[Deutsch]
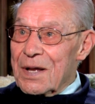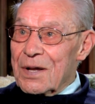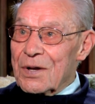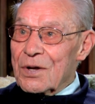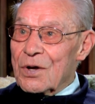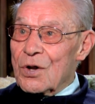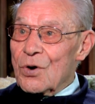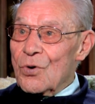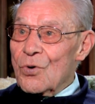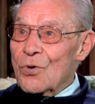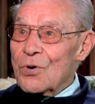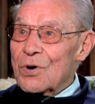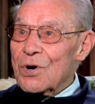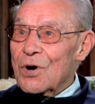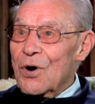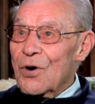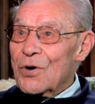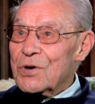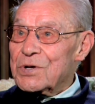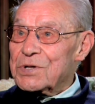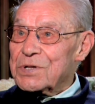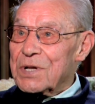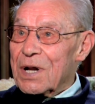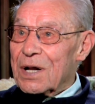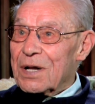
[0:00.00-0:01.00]
Einen
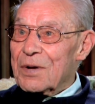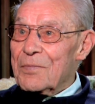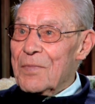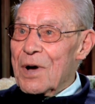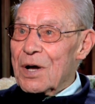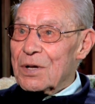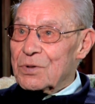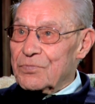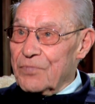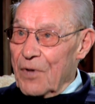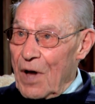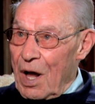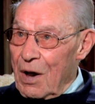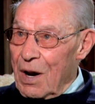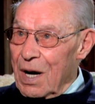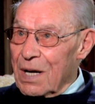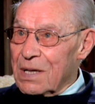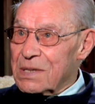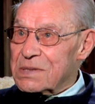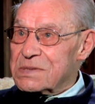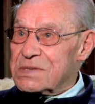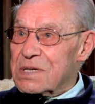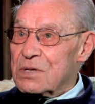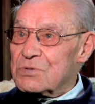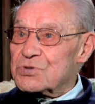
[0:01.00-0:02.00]
Kronleuchter gemacht,
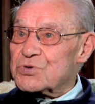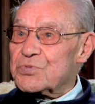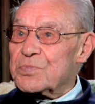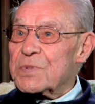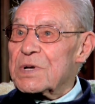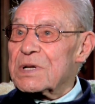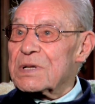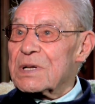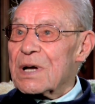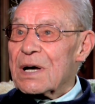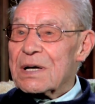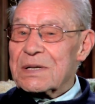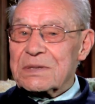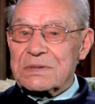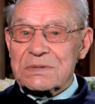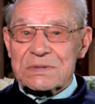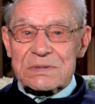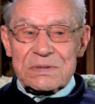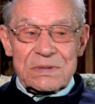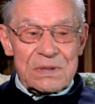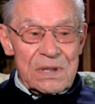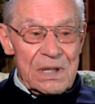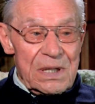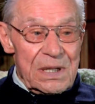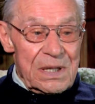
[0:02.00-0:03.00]
alles aus Schmiedeisen.
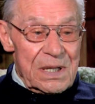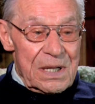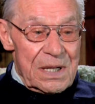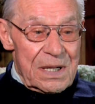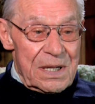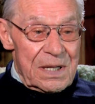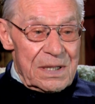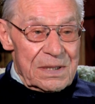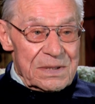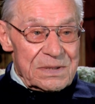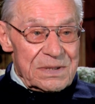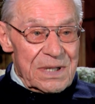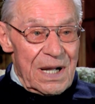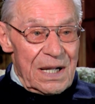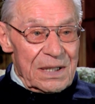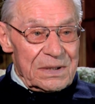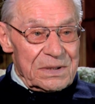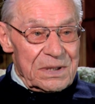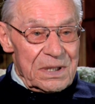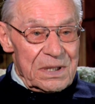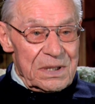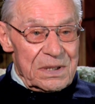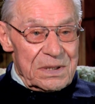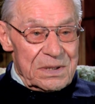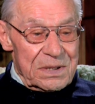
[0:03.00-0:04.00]

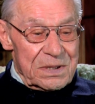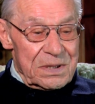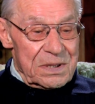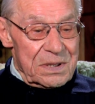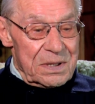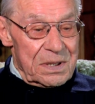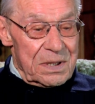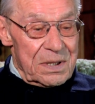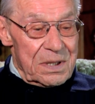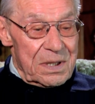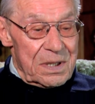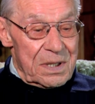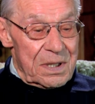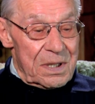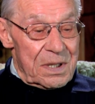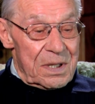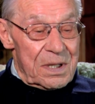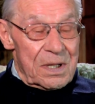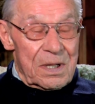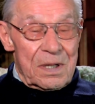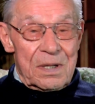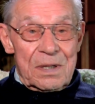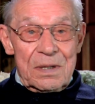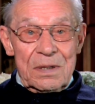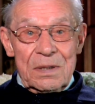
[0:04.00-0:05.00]
Sagte ich,
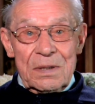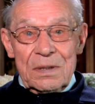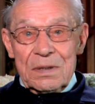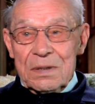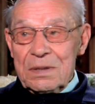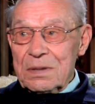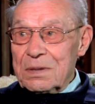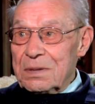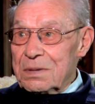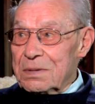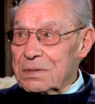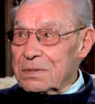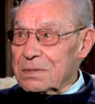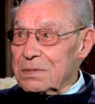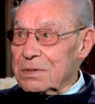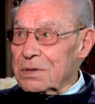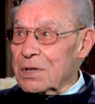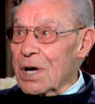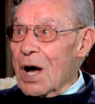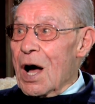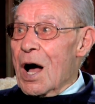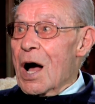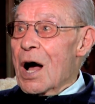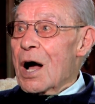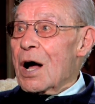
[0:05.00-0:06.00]
äh,
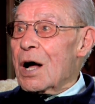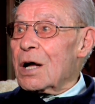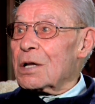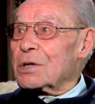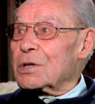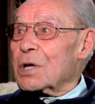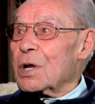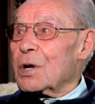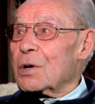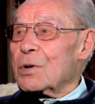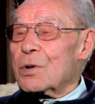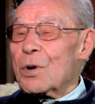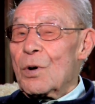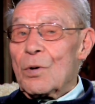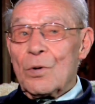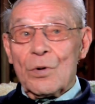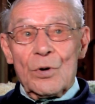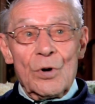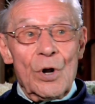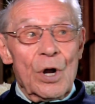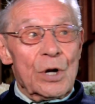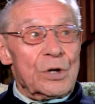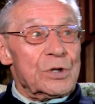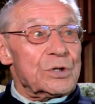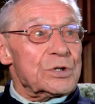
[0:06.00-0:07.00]
ja, denn da
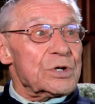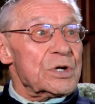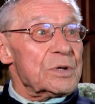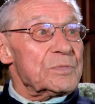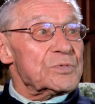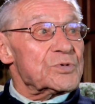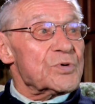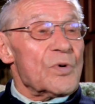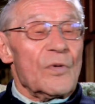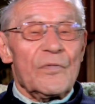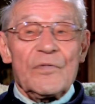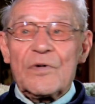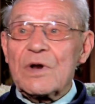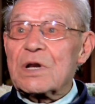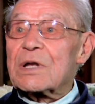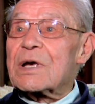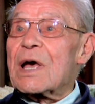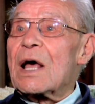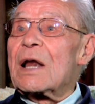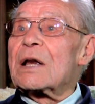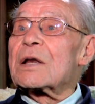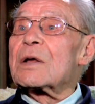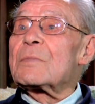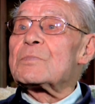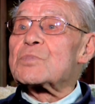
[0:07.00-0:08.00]
hätten sie ihm schon viel
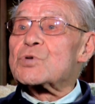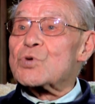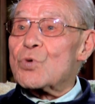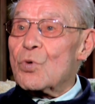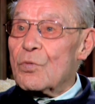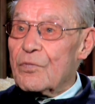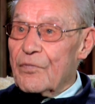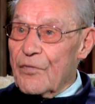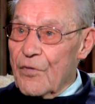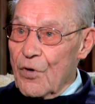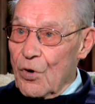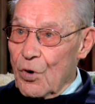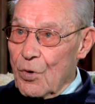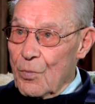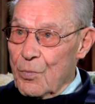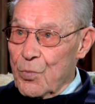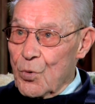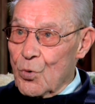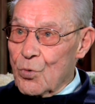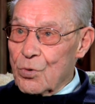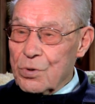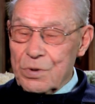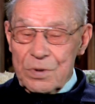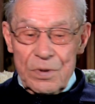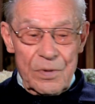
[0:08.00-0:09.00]
Geld im Zug für
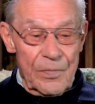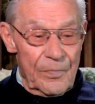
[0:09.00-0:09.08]
geboten.